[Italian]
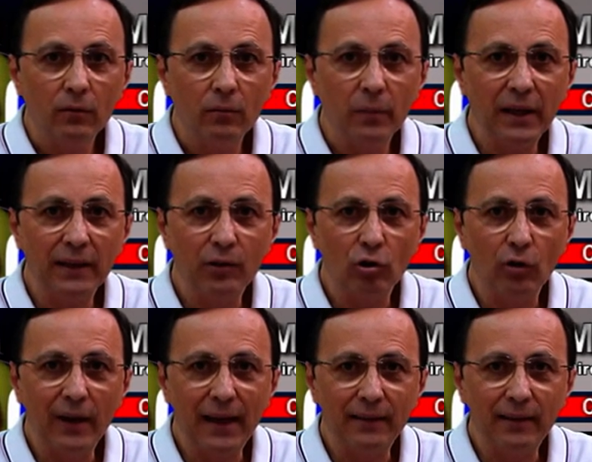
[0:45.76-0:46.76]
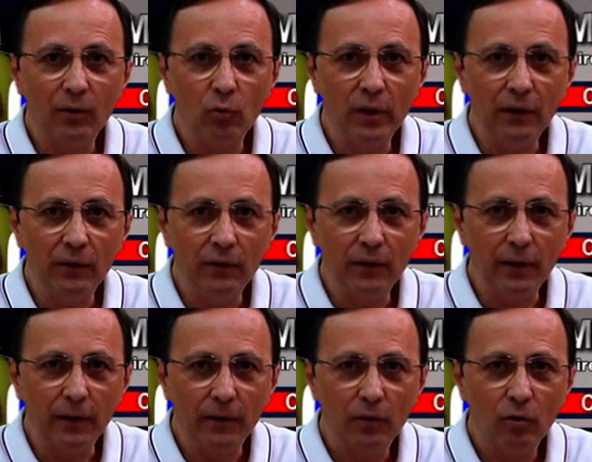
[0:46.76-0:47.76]
Ben ritrovati
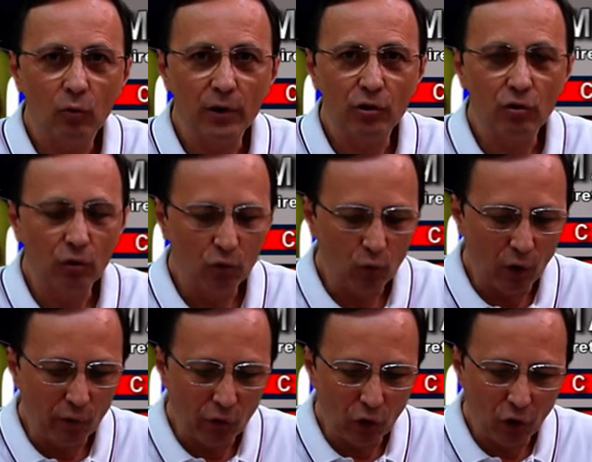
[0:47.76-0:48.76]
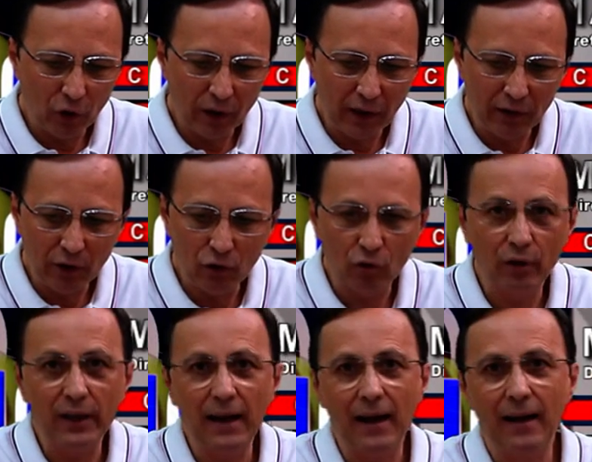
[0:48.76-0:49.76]
quindi con questo nuovo
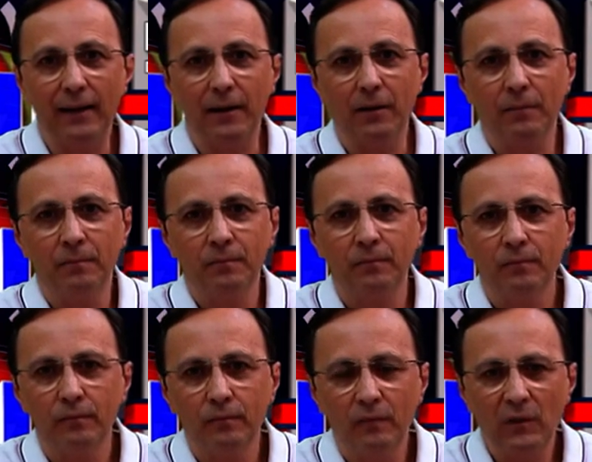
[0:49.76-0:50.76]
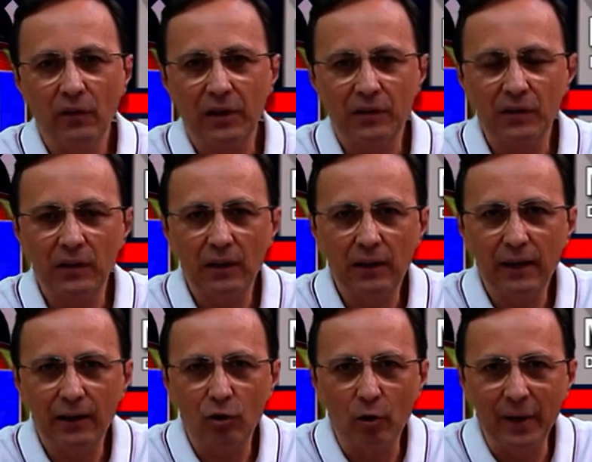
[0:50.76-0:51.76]
editoriale diversi gli
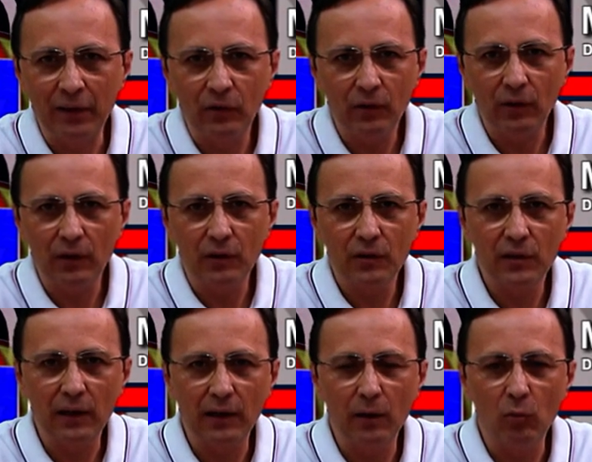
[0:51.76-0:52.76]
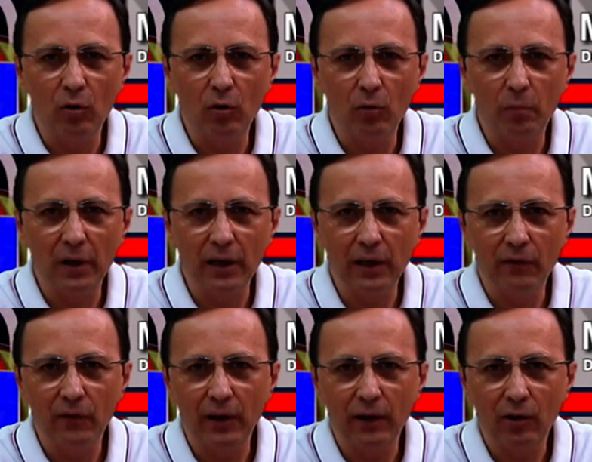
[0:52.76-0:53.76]
argomenti, saremo
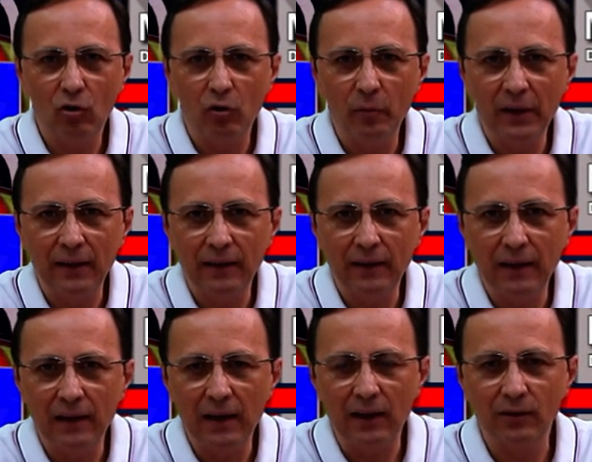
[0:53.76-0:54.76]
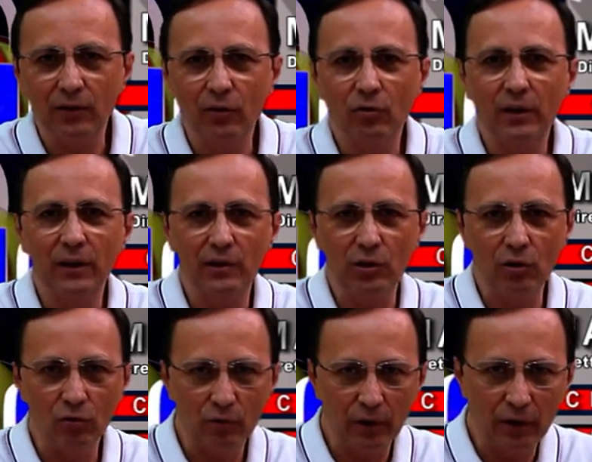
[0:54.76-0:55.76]
breve come nelle altre
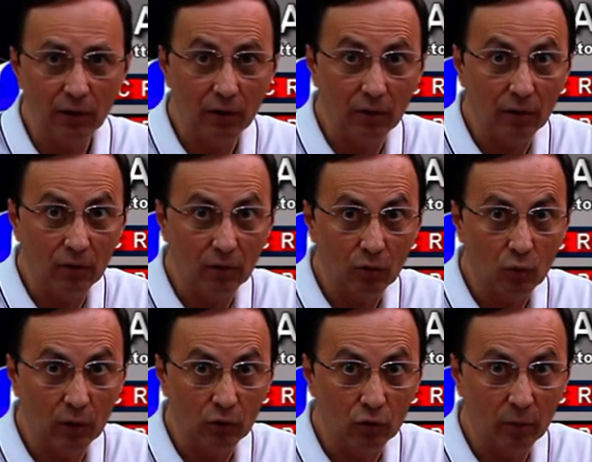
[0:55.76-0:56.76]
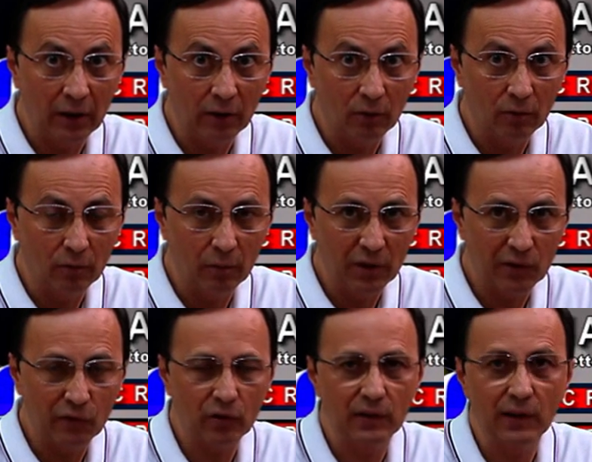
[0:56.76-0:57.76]
occasioni, o quantomeno mi
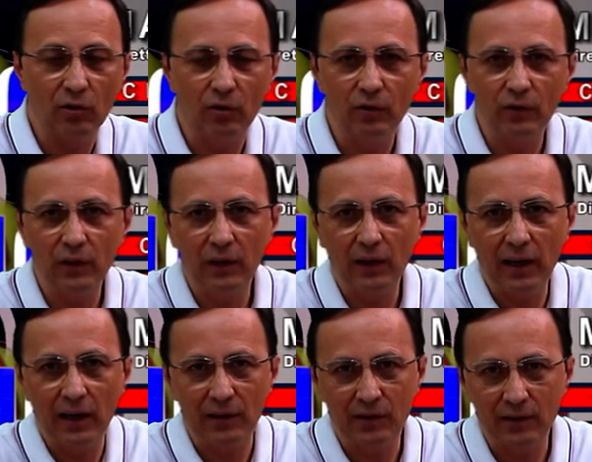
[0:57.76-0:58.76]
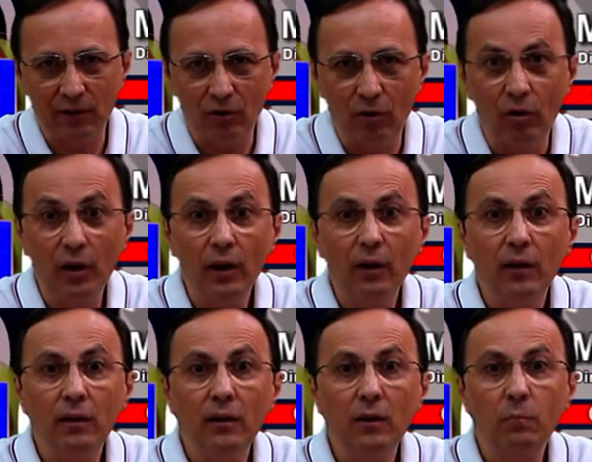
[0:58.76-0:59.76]
sforzerò di esserlo.
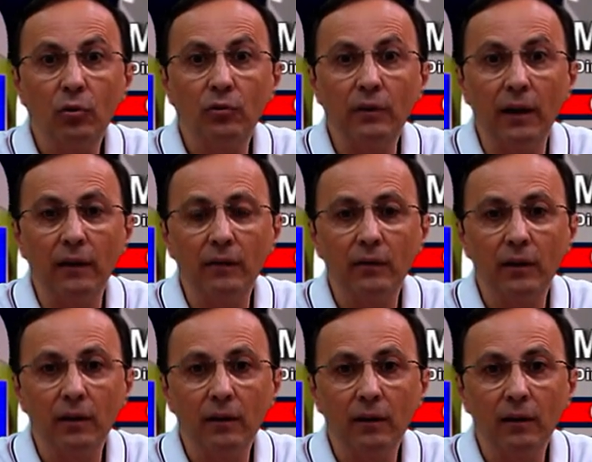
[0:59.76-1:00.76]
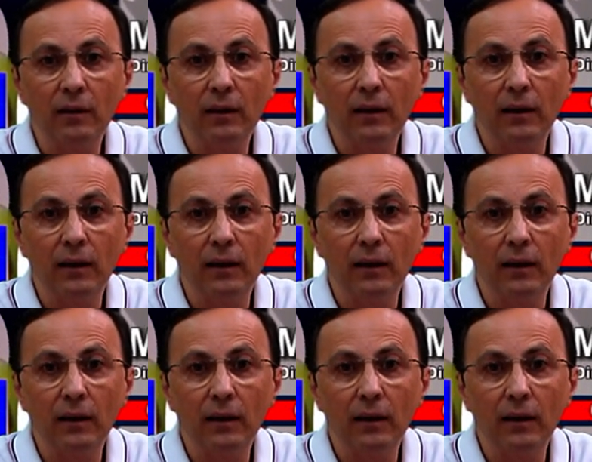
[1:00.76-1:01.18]
L'importante è